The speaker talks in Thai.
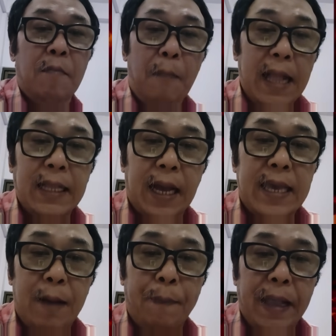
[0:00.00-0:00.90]
มันก็
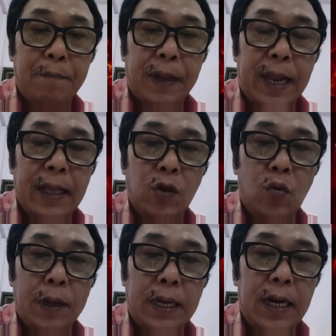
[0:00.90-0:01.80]
ยังเป็นประเด็นอยู่
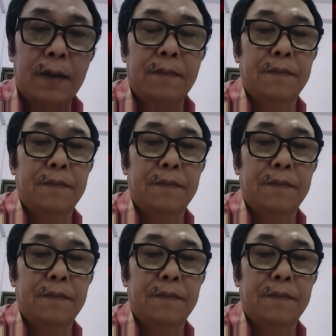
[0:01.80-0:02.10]
เหมือนเดิม